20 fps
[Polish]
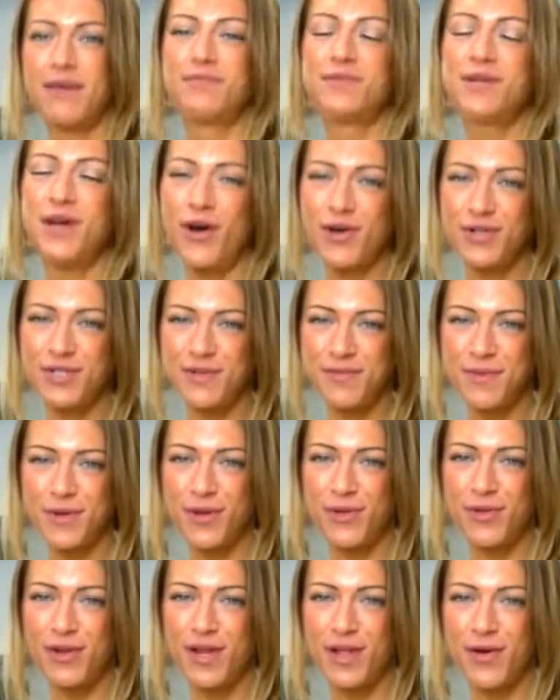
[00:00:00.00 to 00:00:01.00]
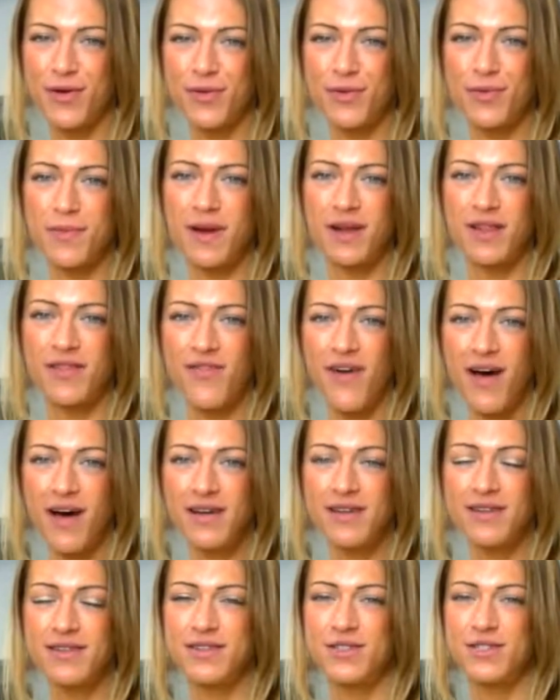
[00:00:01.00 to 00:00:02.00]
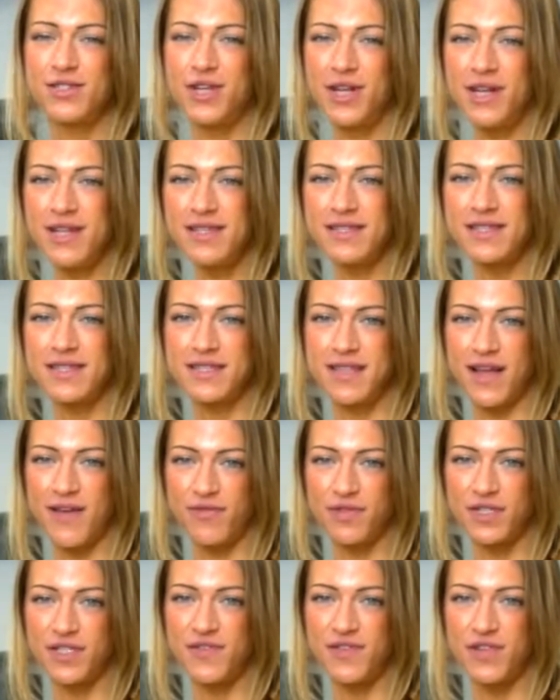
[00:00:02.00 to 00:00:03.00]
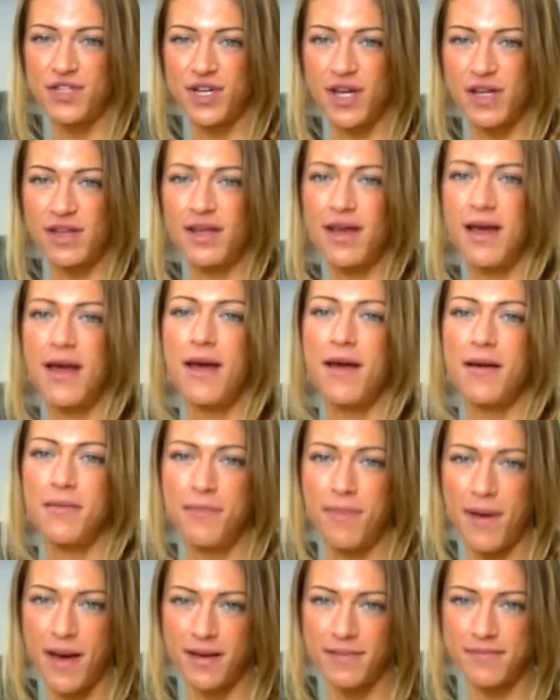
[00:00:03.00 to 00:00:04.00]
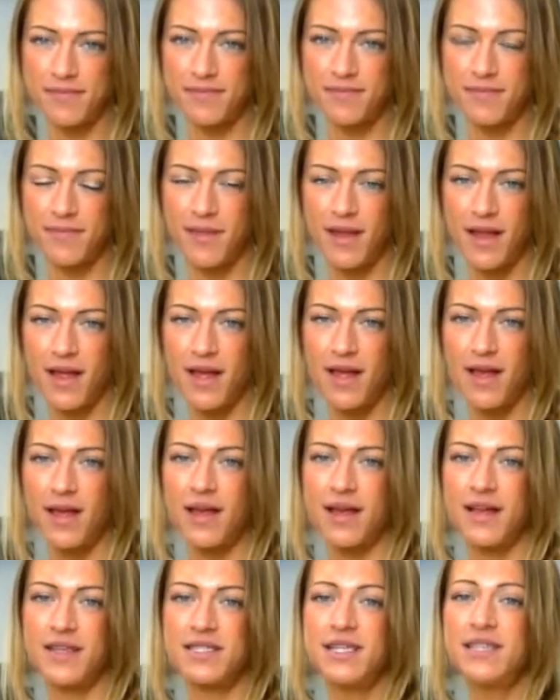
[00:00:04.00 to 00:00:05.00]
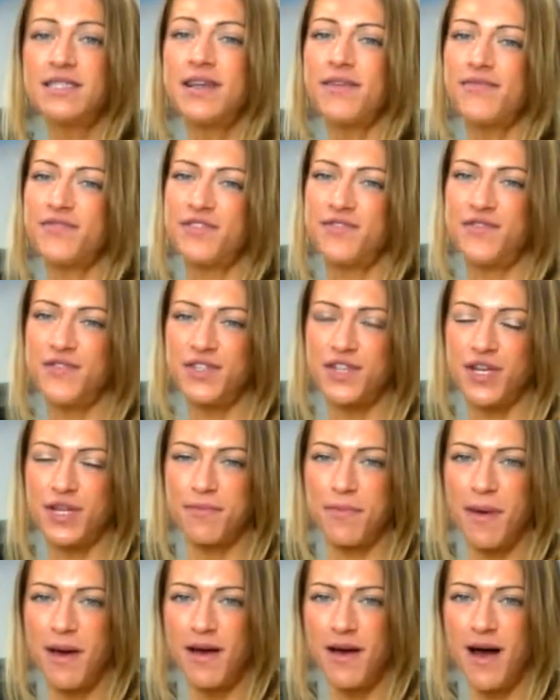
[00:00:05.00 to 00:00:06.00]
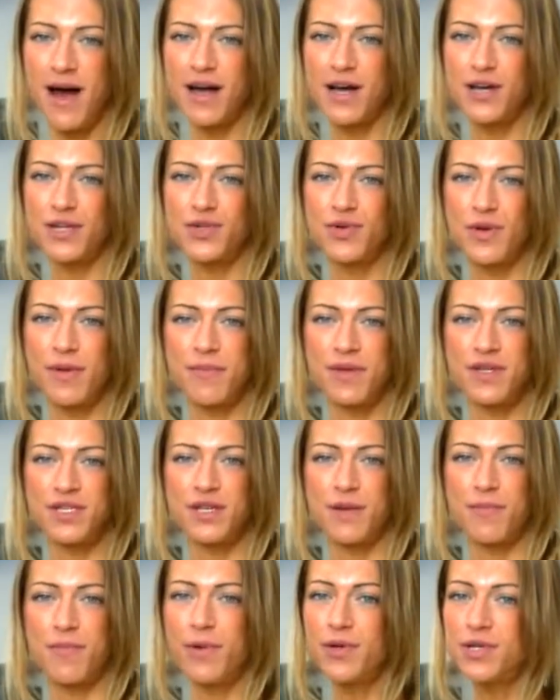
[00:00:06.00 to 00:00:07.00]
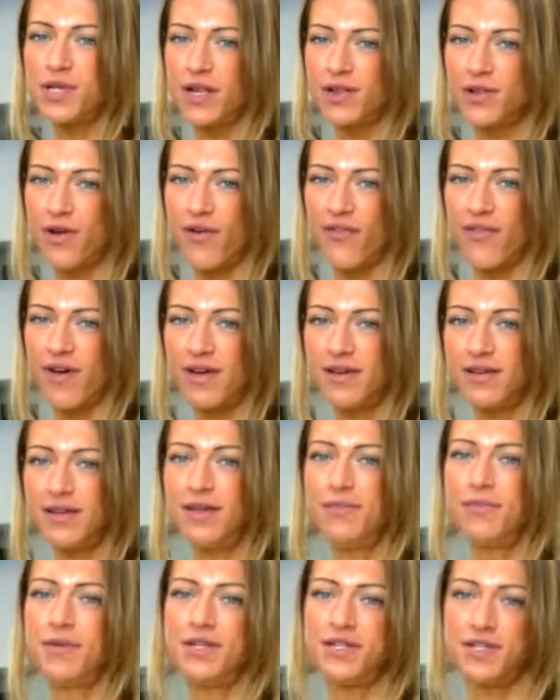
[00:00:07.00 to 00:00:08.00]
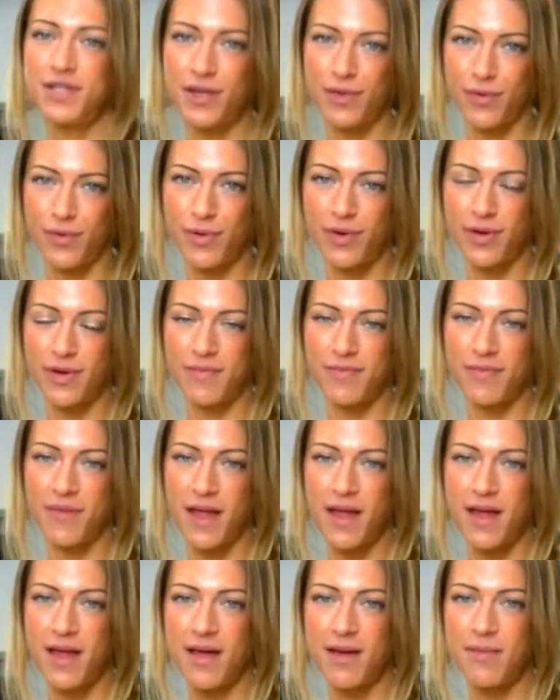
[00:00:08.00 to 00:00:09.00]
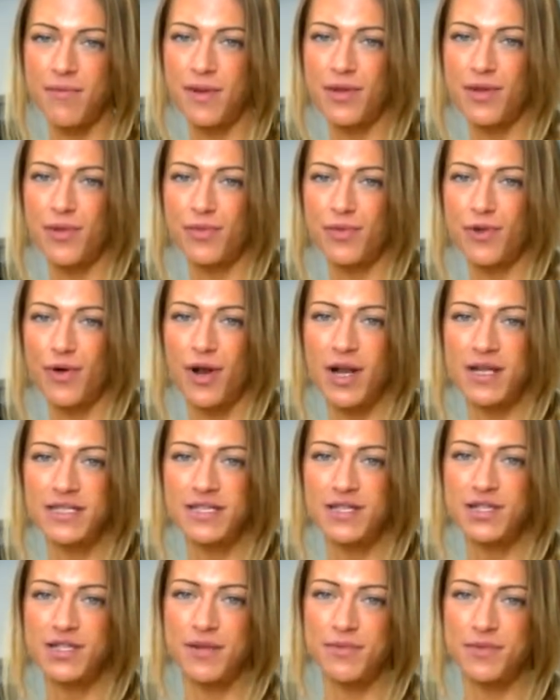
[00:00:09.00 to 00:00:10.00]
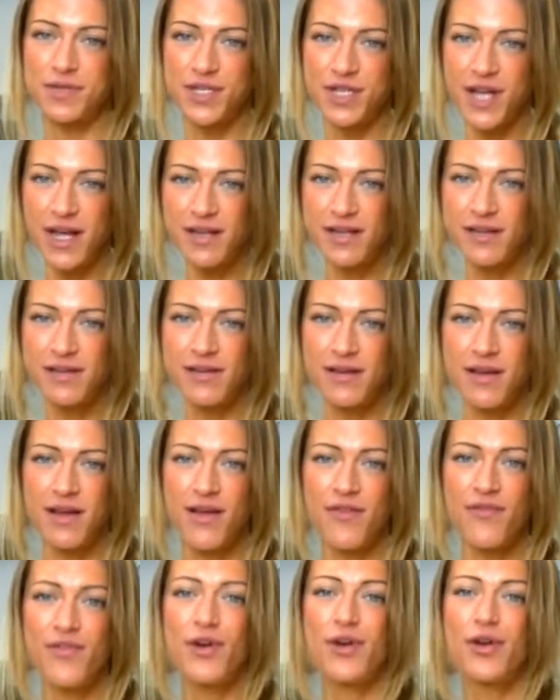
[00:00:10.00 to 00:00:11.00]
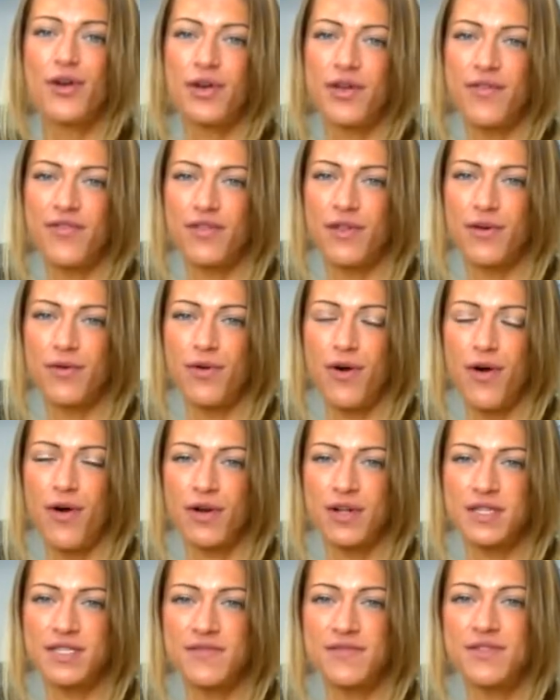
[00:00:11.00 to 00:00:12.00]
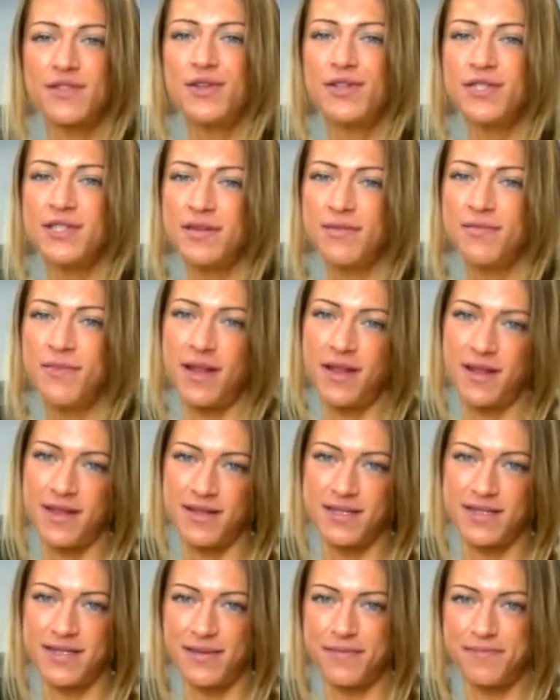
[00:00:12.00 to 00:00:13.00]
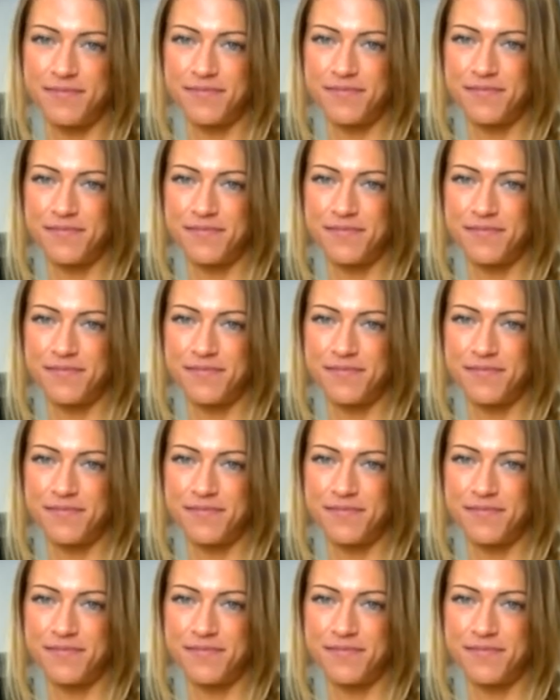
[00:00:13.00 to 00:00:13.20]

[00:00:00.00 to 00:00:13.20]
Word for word: Przechodzimy do treningu numer 2, czyli zestawu ćwiczeń B. Zestaw ćwiczeń B angażuje mięśnie pośladkowe i mięśnie nóg. Będą to klasyczne przysiady, wykroki w tył oraz wznosy miednicy.